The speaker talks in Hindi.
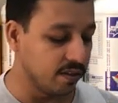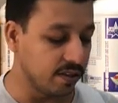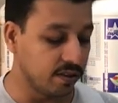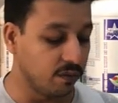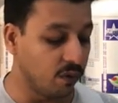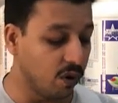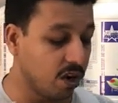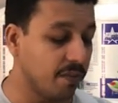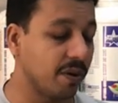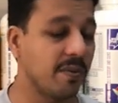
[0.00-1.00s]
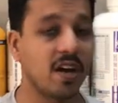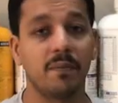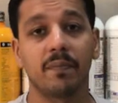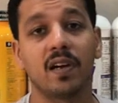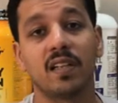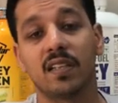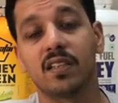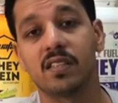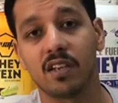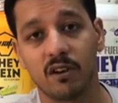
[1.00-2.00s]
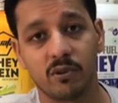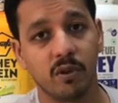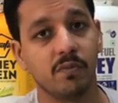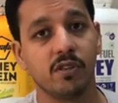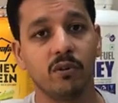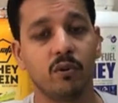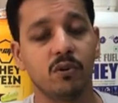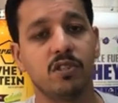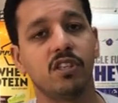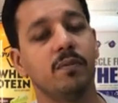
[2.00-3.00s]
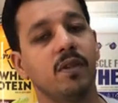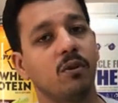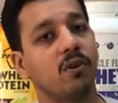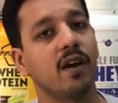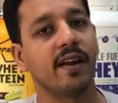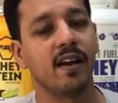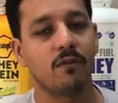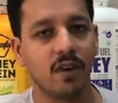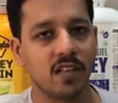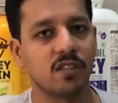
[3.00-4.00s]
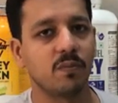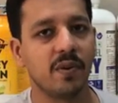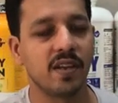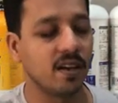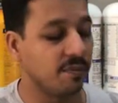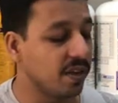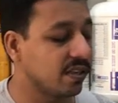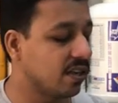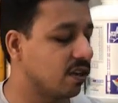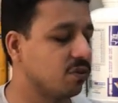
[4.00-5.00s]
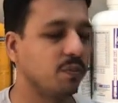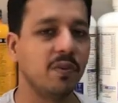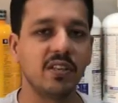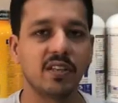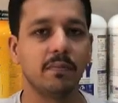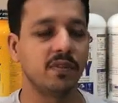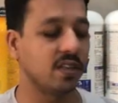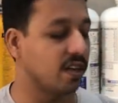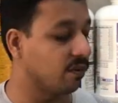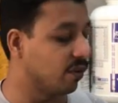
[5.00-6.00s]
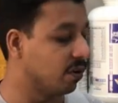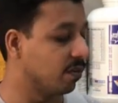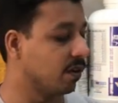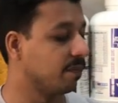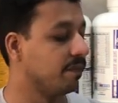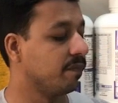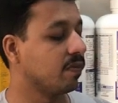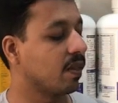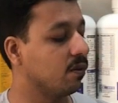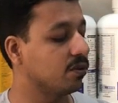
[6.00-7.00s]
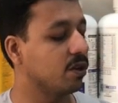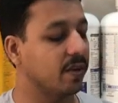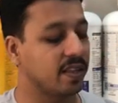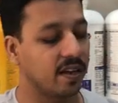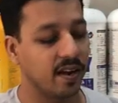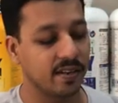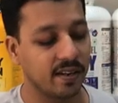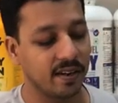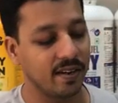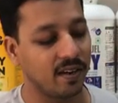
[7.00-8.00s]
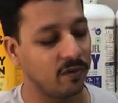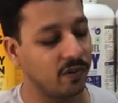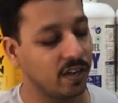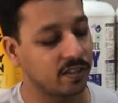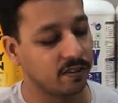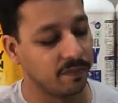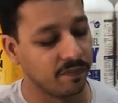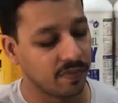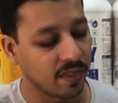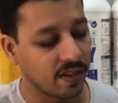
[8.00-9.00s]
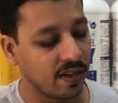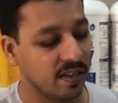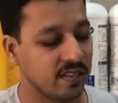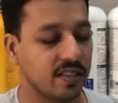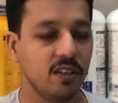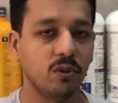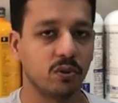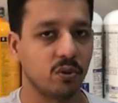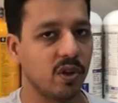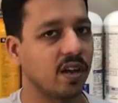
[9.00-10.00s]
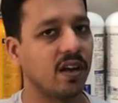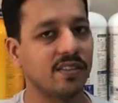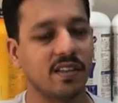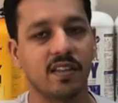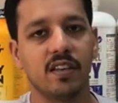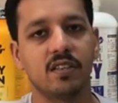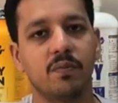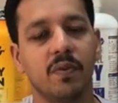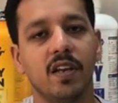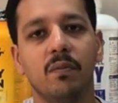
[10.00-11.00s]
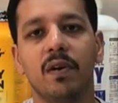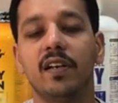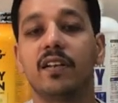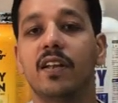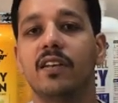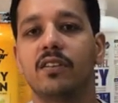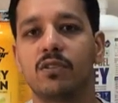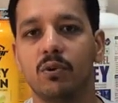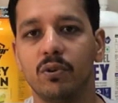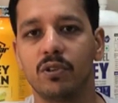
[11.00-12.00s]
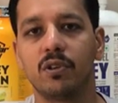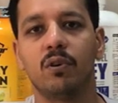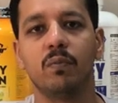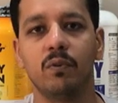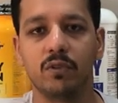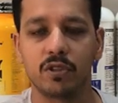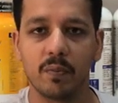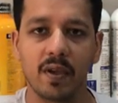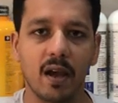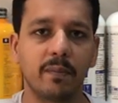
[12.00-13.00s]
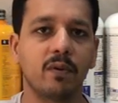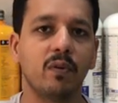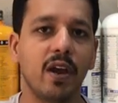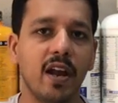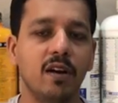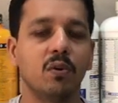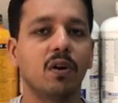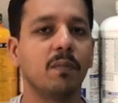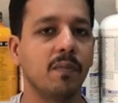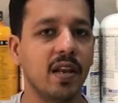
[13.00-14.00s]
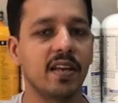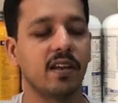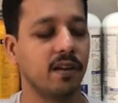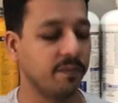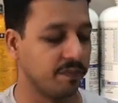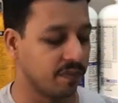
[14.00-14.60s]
जैसे वॉर एमर में आपका आता था 400 जी उससे भी थोड़ा एडवांस प्री है अभी एम जी कैफीन में उसके बाद गेट का नाइट्राफ्लेक्स इसकी दोस्तों एक खासियत है इसमें इनबिल्ट टेस्टोस्टेरोन बूस्टर भी आपको ऐड होकर मिलेंगे